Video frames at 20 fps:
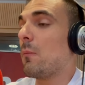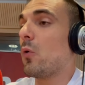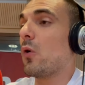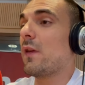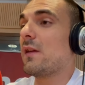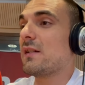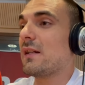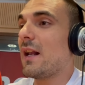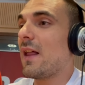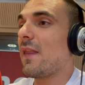Por
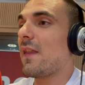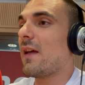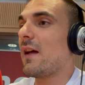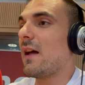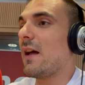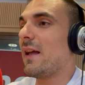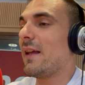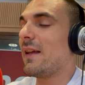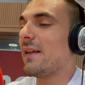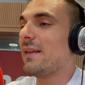
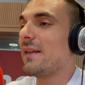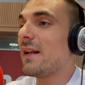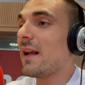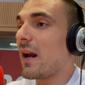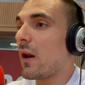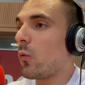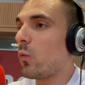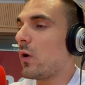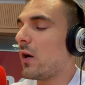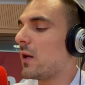desgracia, hay que tirar
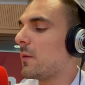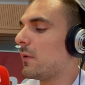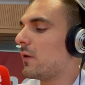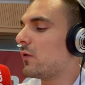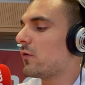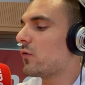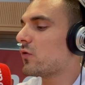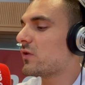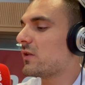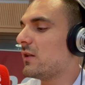algún
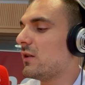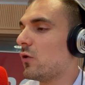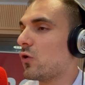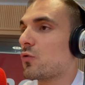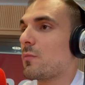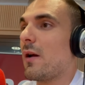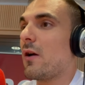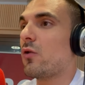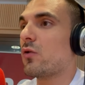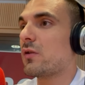alimento si
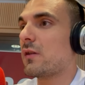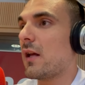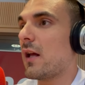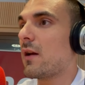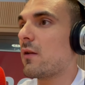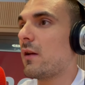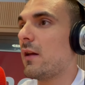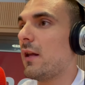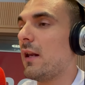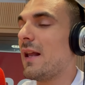nos va a
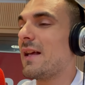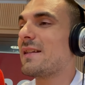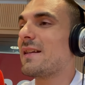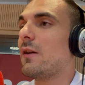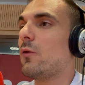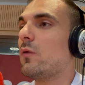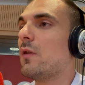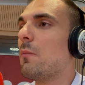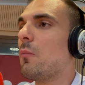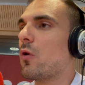costar eh, la
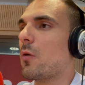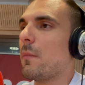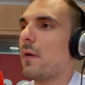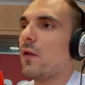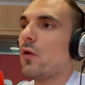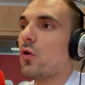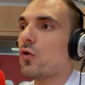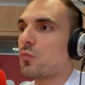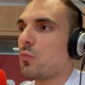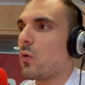salud de por
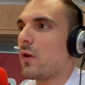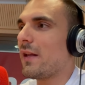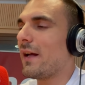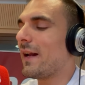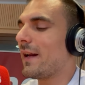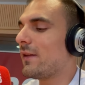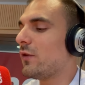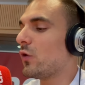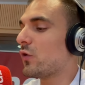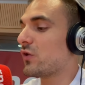medio, nos puede
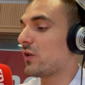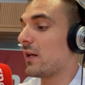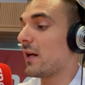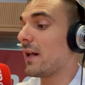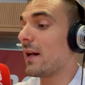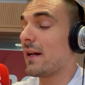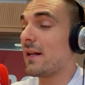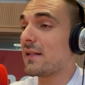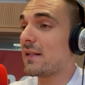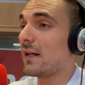llegar a
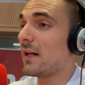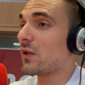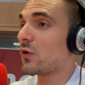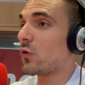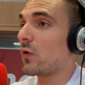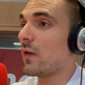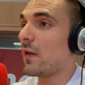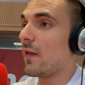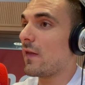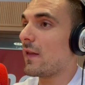intoxicar. En este
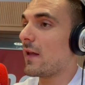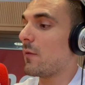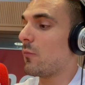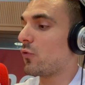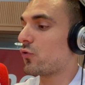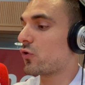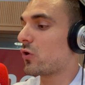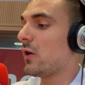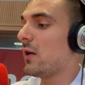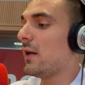caso que
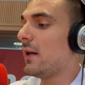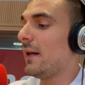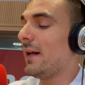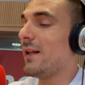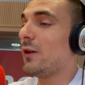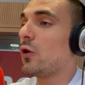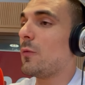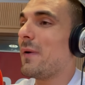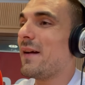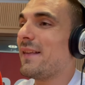decíamos,
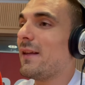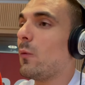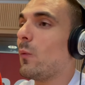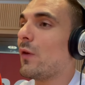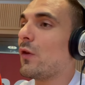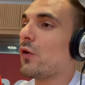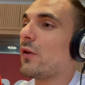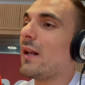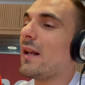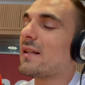el tomate,
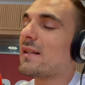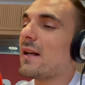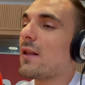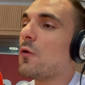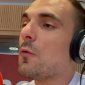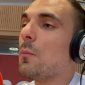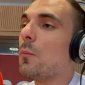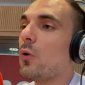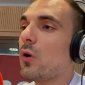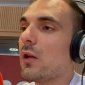cuando ya le ha
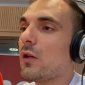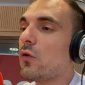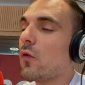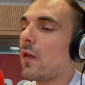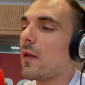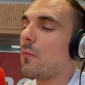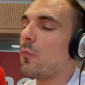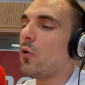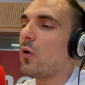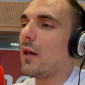salido un poquito
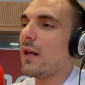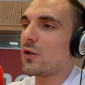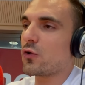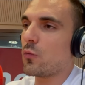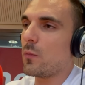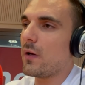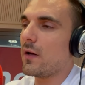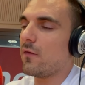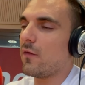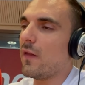de moho en la
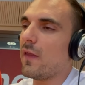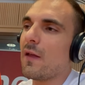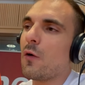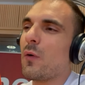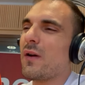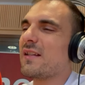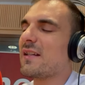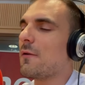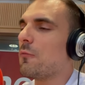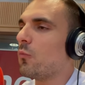superficie,
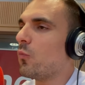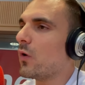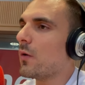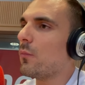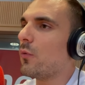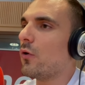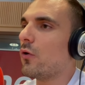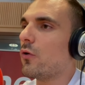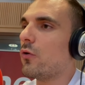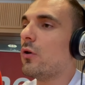aunque sea muy
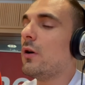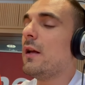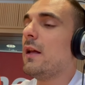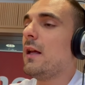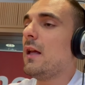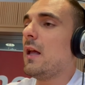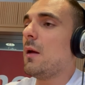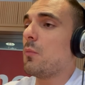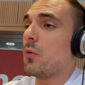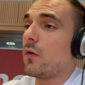poco,
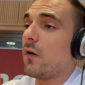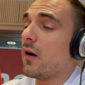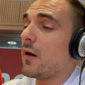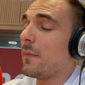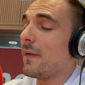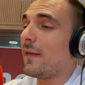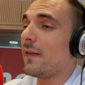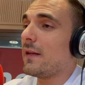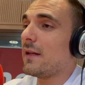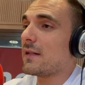
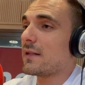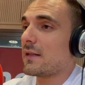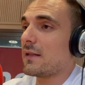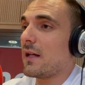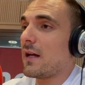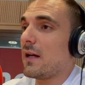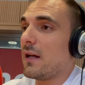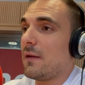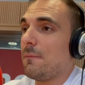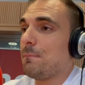probablemente
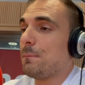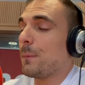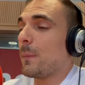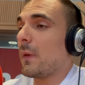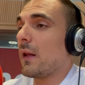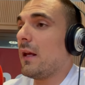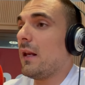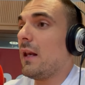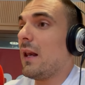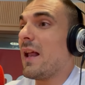está mm,
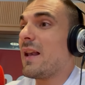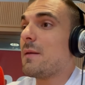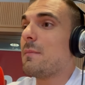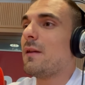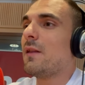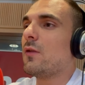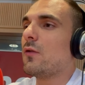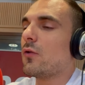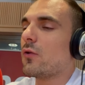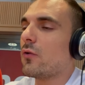el
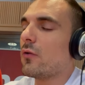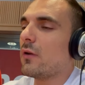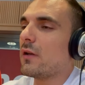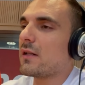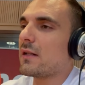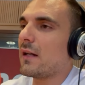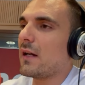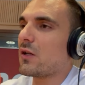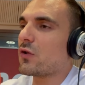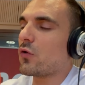alimento, ¿no? En
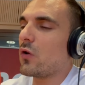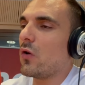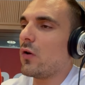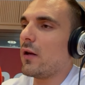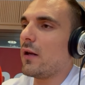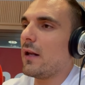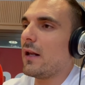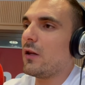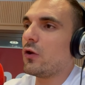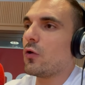este caso,
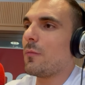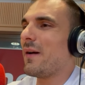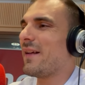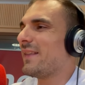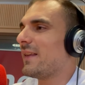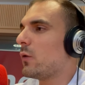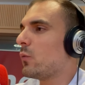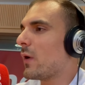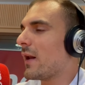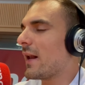eh, el
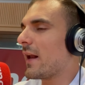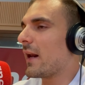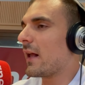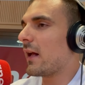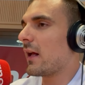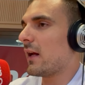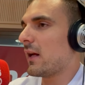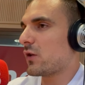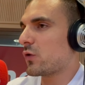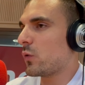tomate, una
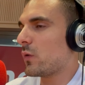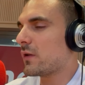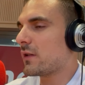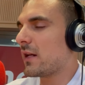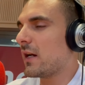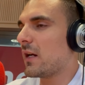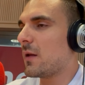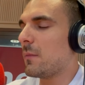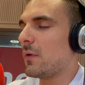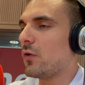naranja, que suelen
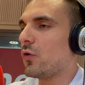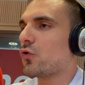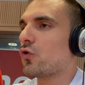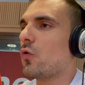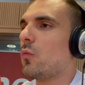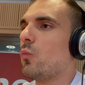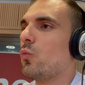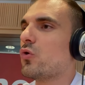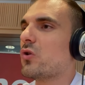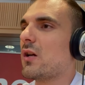ser alimentos
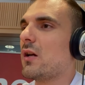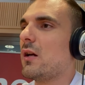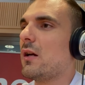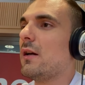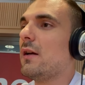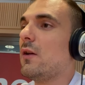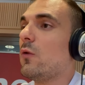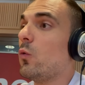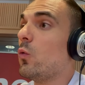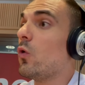con mucha,
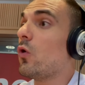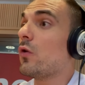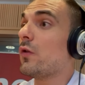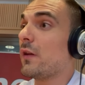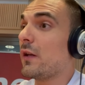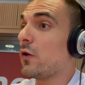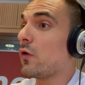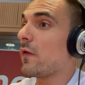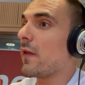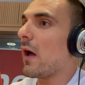un
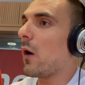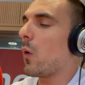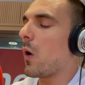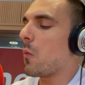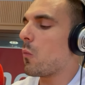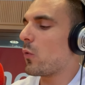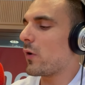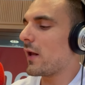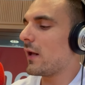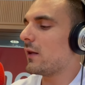contenido de agua
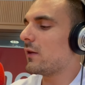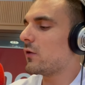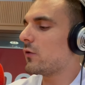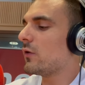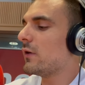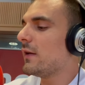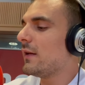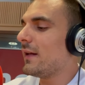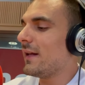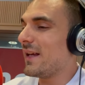muy
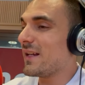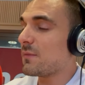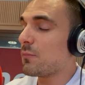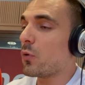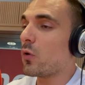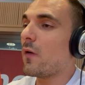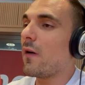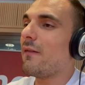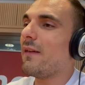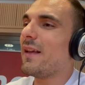alto, es
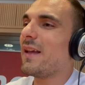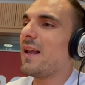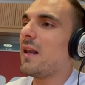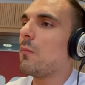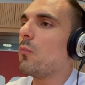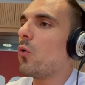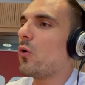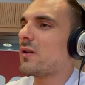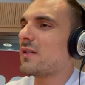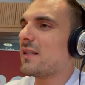probable que el
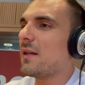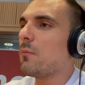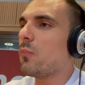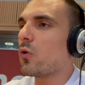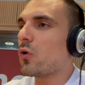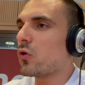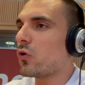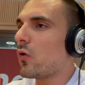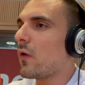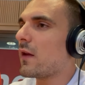moho esté
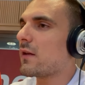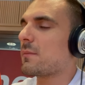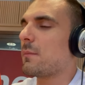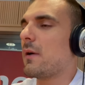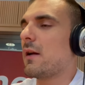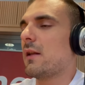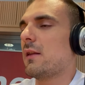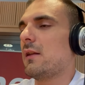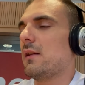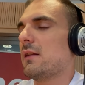por todas
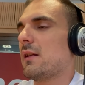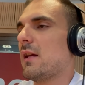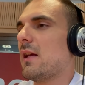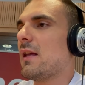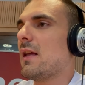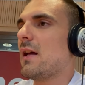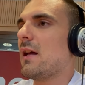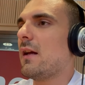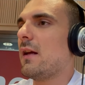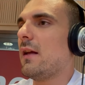partes, que
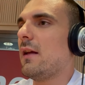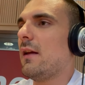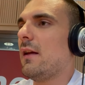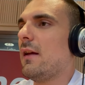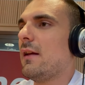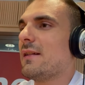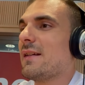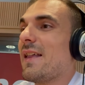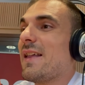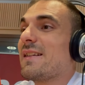haya,
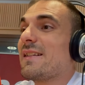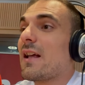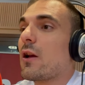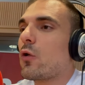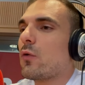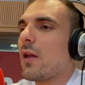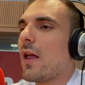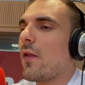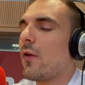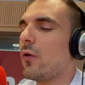eh, se haya
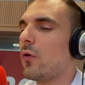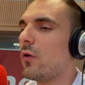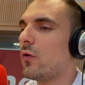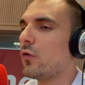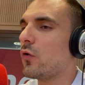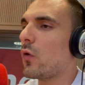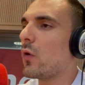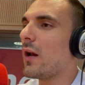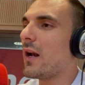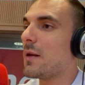desarrollado ¿no? en
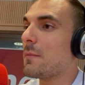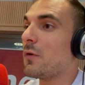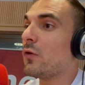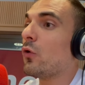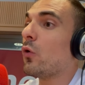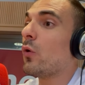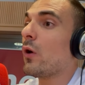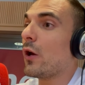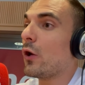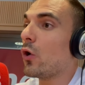todo el
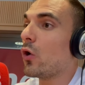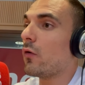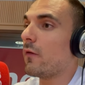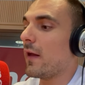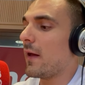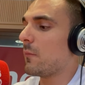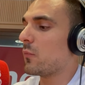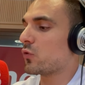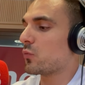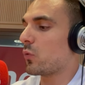alimento, aunque no lo
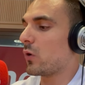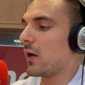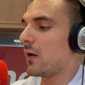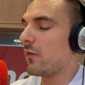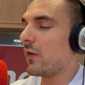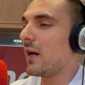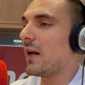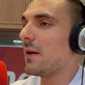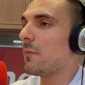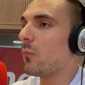veamos, porque al
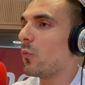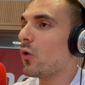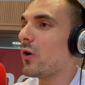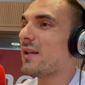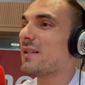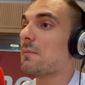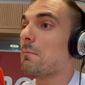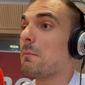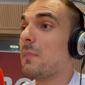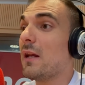final el moho
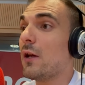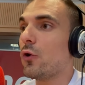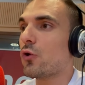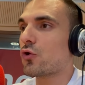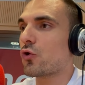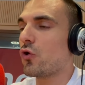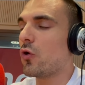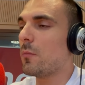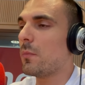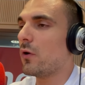es
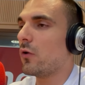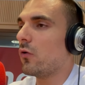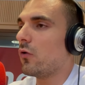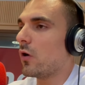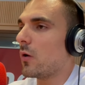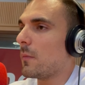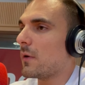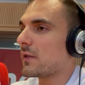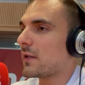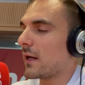microscópico. Lo
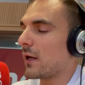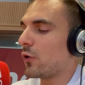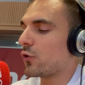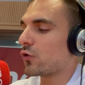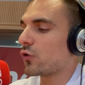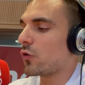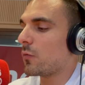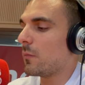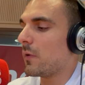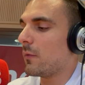que pasa es que
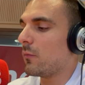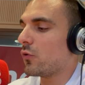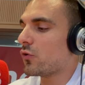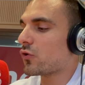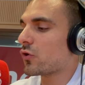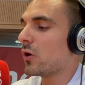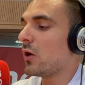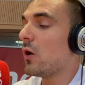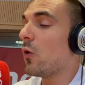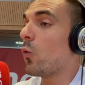nosotros
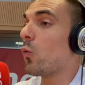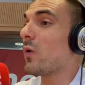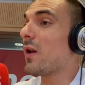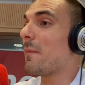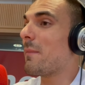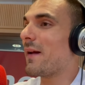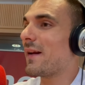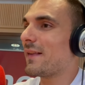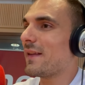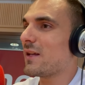vemos
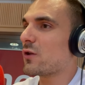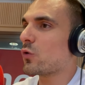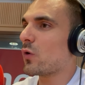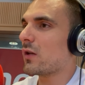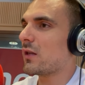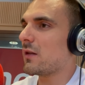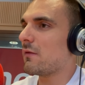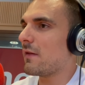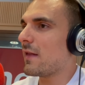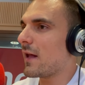una parte de su
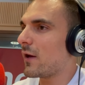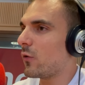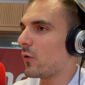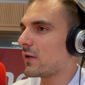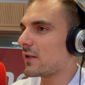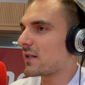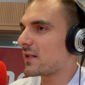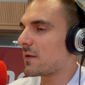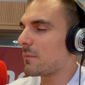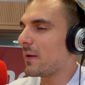actividad, ¿no?
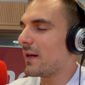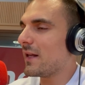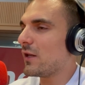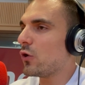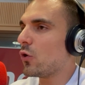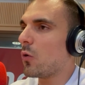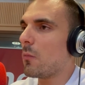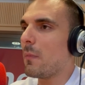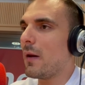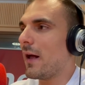Que es ese
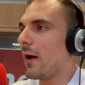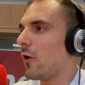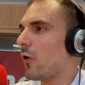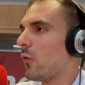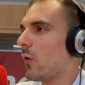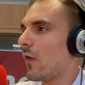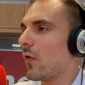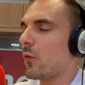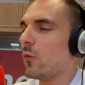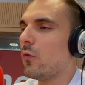pelillo
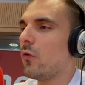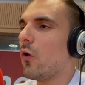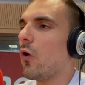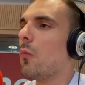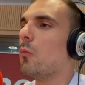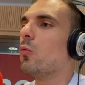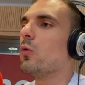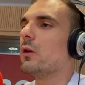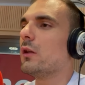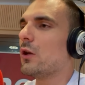blanco, azul o
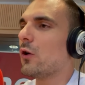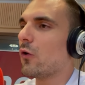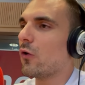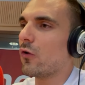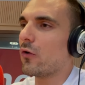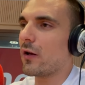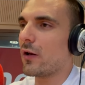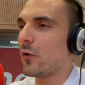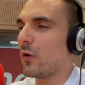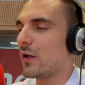
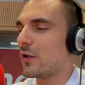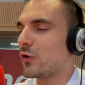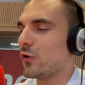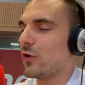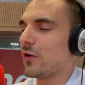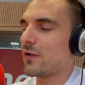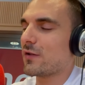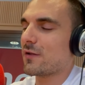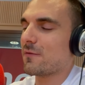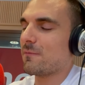multicolor en ocasiones.